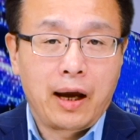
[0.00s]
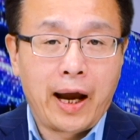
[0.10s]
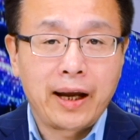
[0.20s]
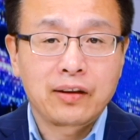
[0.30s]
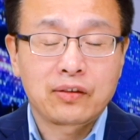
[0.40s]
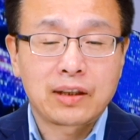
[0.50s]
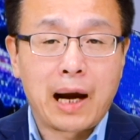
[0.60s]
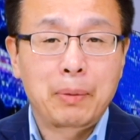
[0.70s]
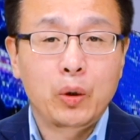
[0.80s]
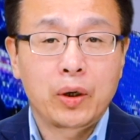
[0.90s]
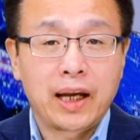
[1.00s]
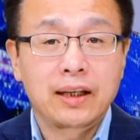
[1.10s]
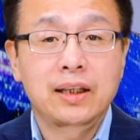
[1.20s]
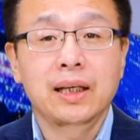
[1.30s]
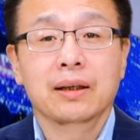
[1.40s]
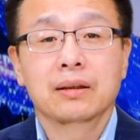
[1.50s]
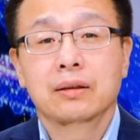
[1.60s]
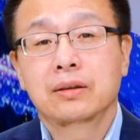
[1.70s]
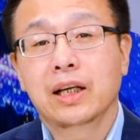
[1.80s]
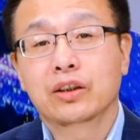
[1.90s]
xwkd
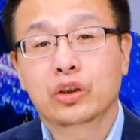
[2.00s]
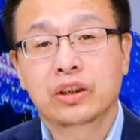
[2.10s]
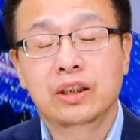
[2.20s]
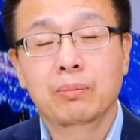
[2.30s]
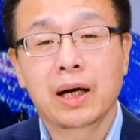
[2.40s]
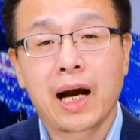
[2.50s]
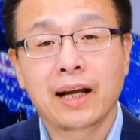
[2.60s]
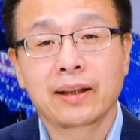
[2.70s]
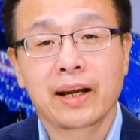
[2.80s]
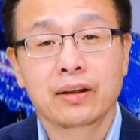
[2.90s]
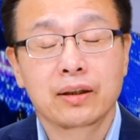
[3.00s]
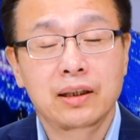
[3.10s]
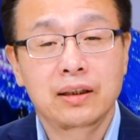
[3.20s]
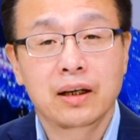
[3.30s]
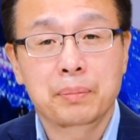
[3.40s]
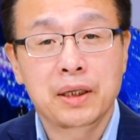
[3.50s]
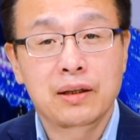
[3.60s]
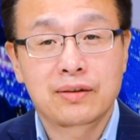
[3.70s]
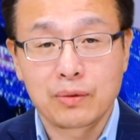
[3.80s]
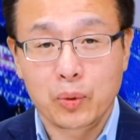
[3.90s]
这个是新闻看点的第一个拼
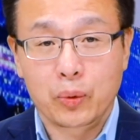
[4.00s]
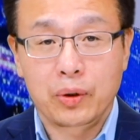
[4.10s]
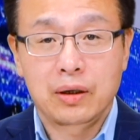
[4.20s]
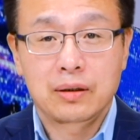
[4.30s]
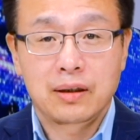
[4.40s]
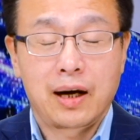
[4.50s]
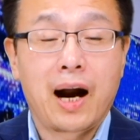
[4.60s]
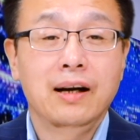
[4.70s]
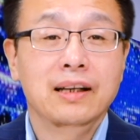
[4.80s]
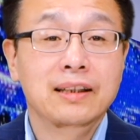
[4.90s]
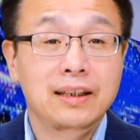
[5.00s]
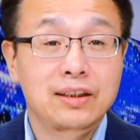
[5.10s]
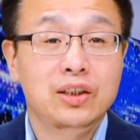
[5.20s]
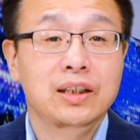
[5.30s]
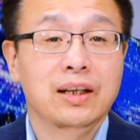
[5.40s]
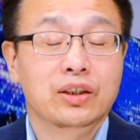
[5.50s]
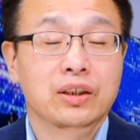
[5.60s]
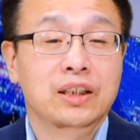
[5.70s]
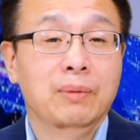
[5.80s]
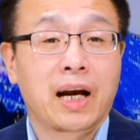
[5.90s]
音字母，二零一七呢是
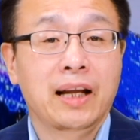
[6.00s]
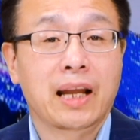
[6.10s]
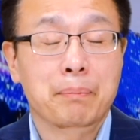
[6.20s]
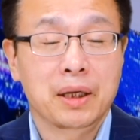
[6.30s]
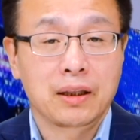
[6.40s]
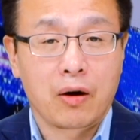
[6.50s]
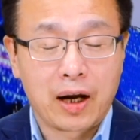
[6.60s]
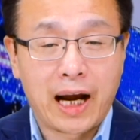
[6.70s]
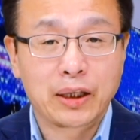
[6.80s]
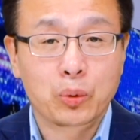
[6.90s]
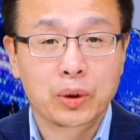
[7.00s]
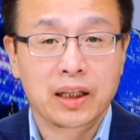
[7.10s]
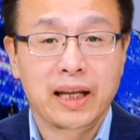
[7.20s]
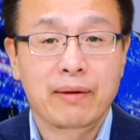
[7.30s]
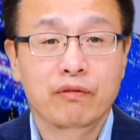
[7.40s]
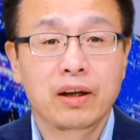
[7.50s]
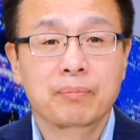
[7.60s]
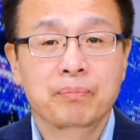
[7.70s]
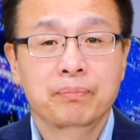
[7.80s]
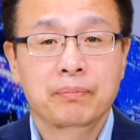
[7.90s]
新闻看点频道开通的年份，
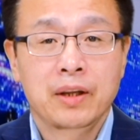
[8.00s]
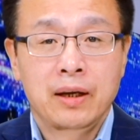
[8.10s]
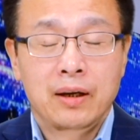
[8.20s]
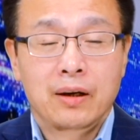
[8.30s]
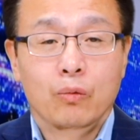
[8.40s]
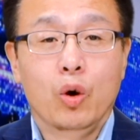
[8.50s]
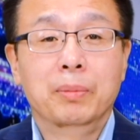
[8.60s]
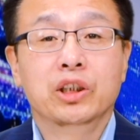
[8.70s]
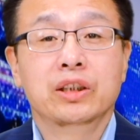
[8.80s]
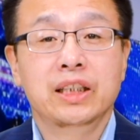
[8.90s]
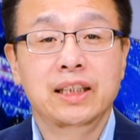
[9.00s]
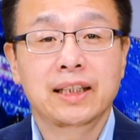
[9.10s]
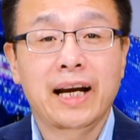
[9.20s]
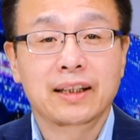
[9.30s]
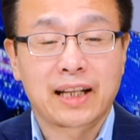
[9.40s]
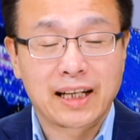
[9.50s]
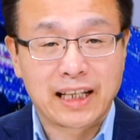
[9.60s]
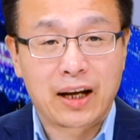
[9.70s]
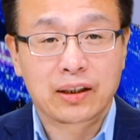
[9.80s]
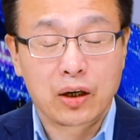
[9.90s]
我们是期待着大
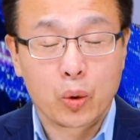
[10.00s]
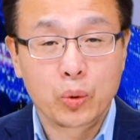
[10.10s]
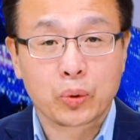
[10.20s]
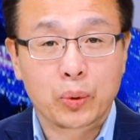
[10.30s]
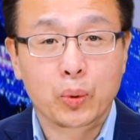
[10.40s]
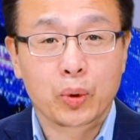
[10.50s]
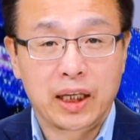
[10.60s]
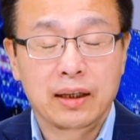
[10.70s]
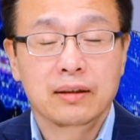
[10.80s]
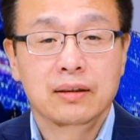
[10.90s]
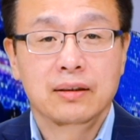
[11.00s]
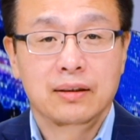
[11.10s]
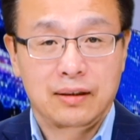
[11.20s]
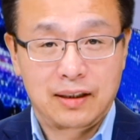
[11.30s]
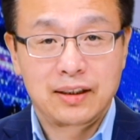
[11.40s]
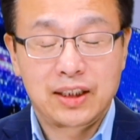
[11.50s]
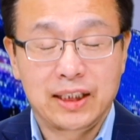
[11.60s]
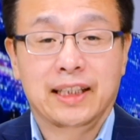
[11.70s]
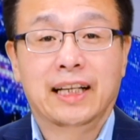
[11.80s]
家能够共同努力。谢谢大